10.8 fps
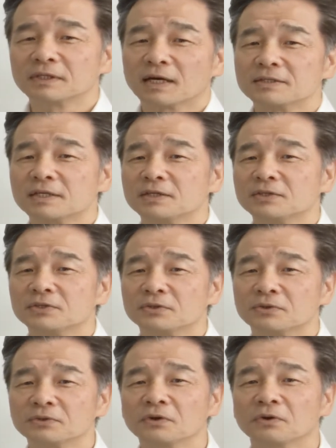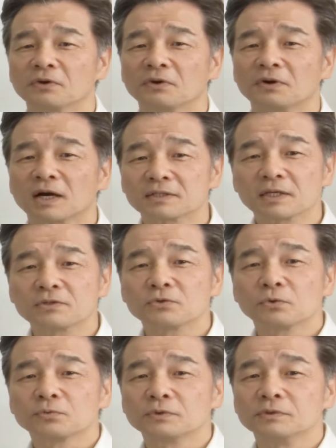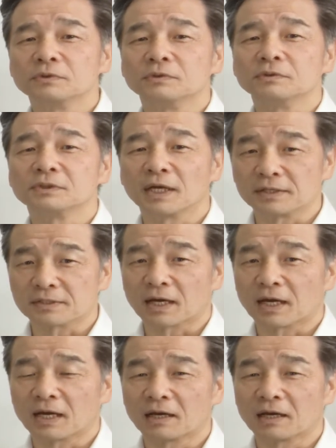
感染症の拡散増幅検査、